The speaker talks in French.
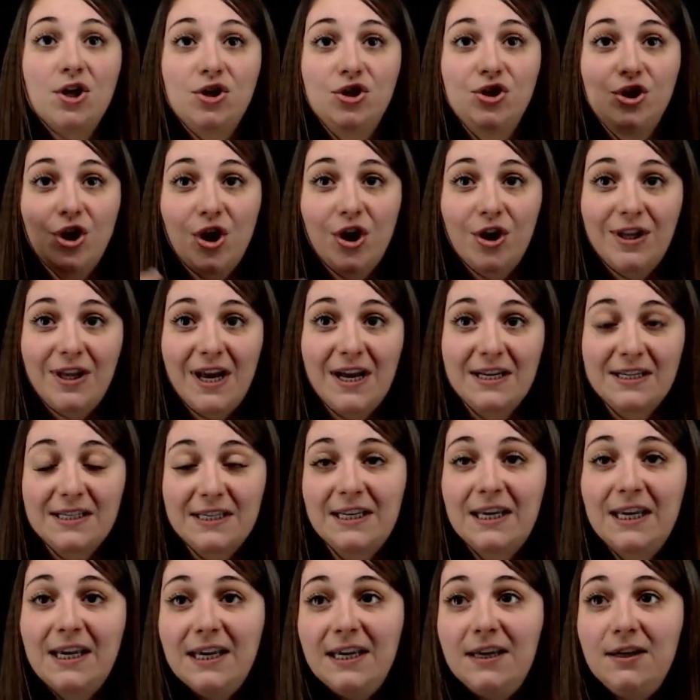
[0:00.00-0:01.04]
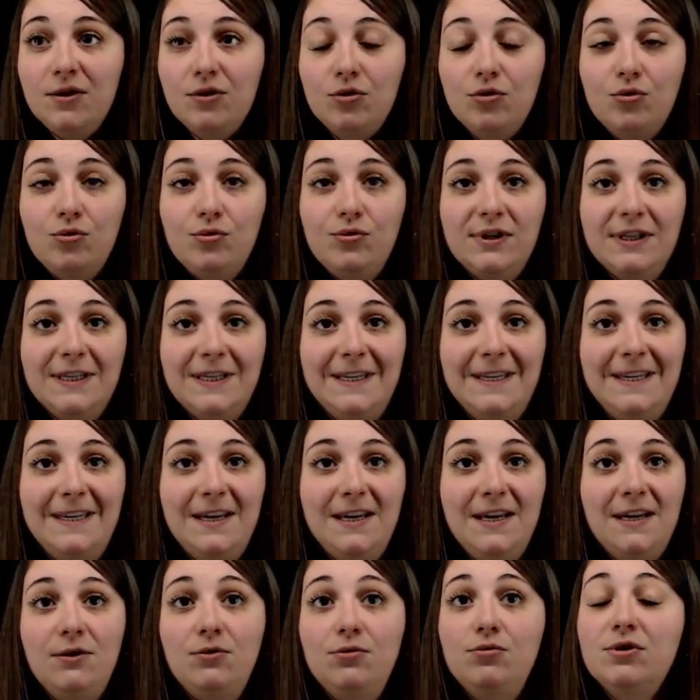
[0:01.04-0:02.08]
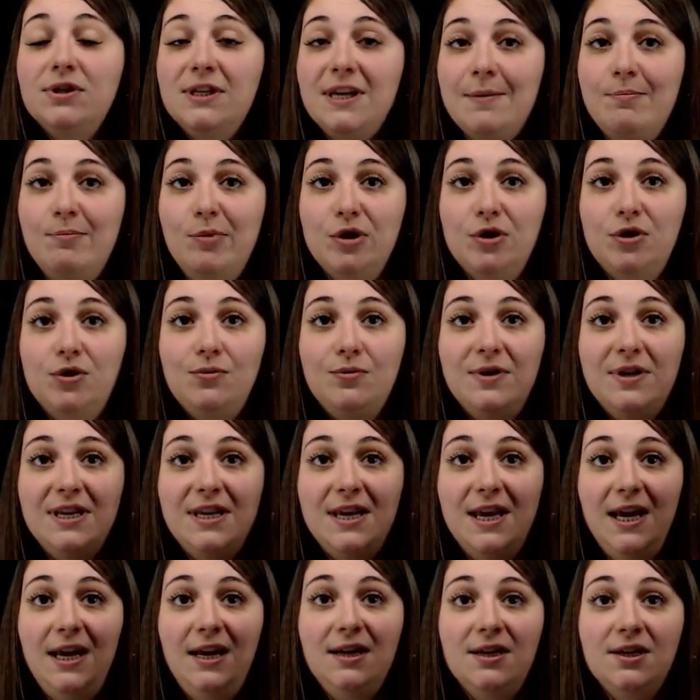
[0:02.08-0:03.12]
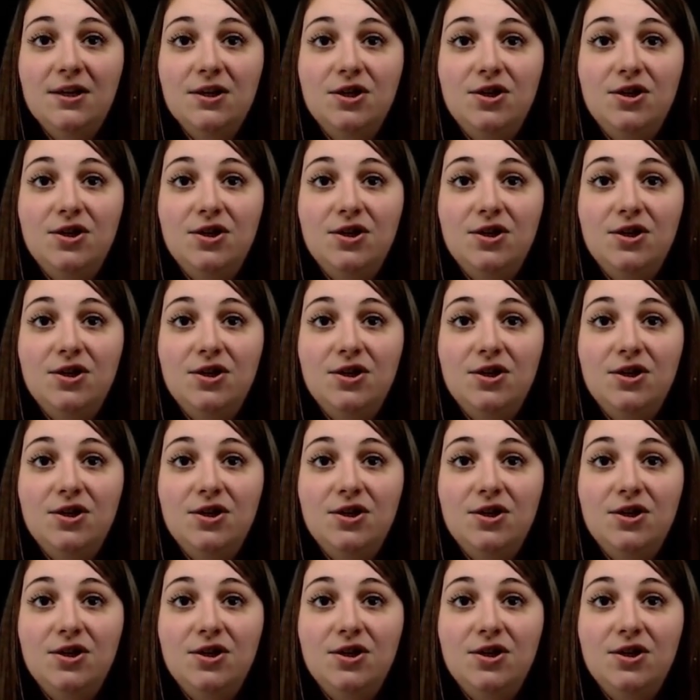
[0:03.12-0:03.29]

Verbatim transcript: je retranscris tout ce qui est, tout ce qui pas souligné.